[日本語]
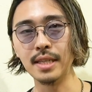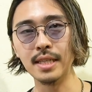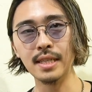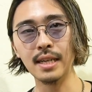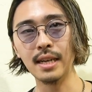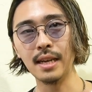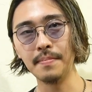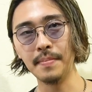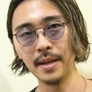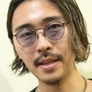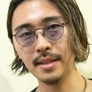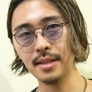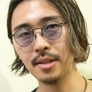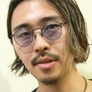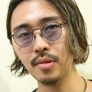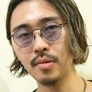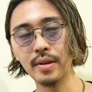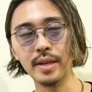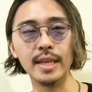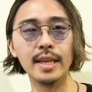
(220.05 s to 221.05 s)
一概に
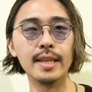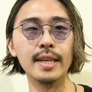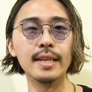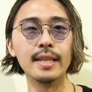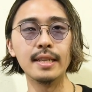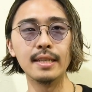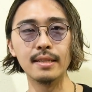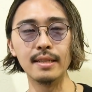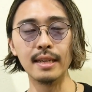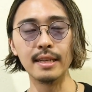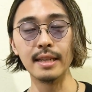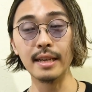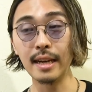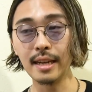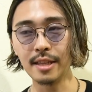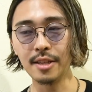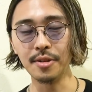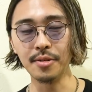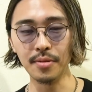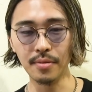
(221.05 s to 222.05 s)
バッとは言えないです。なんで
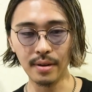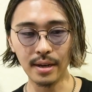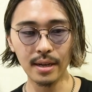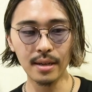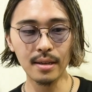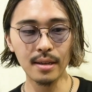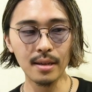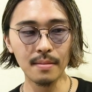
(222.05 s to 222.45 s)
かっていうのは。